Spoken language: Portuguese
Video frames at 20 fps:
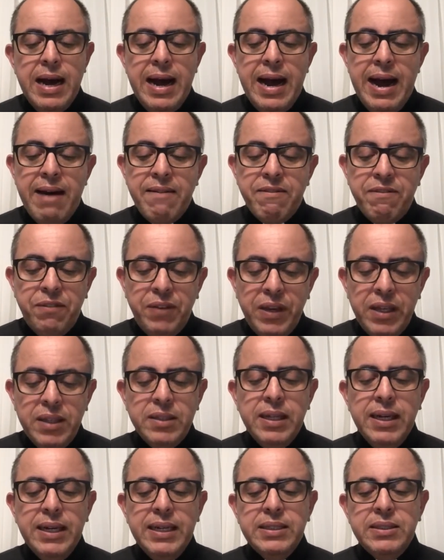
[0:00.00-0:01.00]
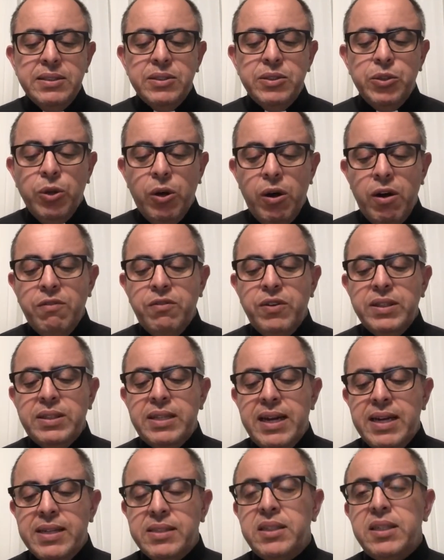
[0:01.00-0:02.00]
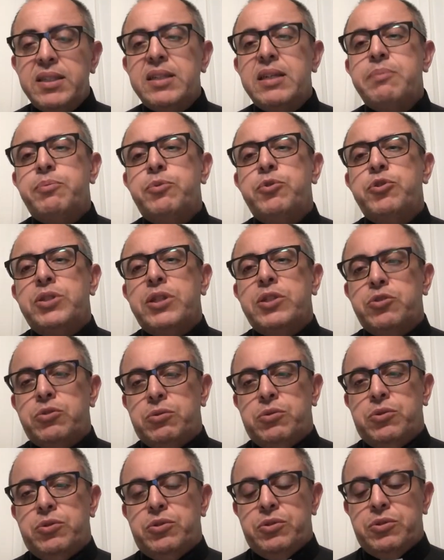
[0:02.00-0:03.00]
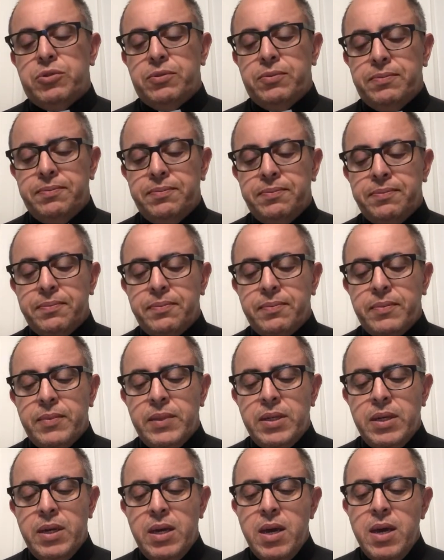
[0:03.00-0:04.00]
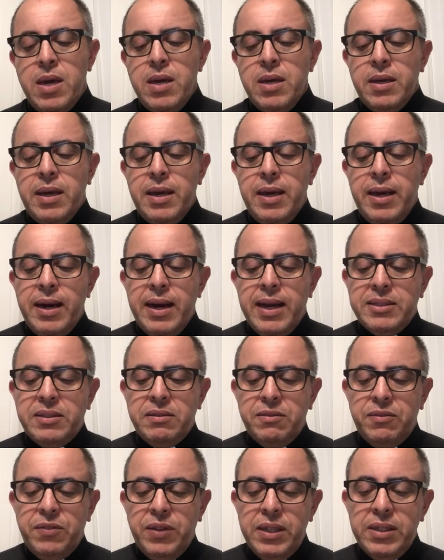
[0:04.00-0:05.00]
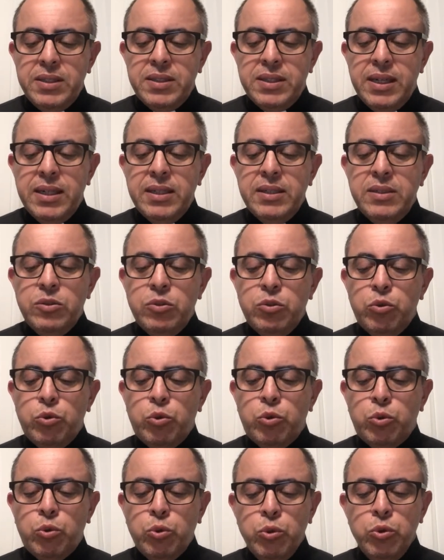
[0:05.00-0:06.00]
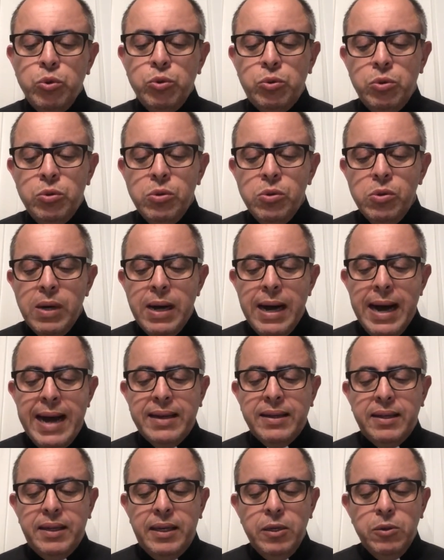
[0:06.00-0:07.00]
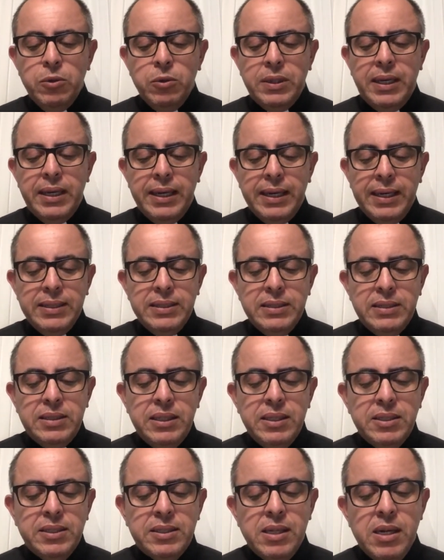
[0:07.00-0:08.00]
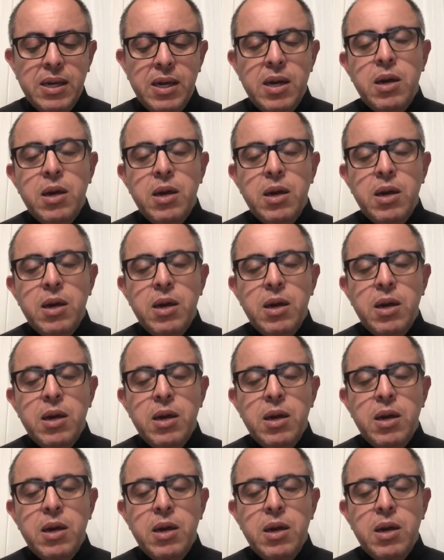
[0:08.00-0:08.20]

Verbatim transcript: a vida nova trazida por Jesus, que relativiza tudo aquilo que antes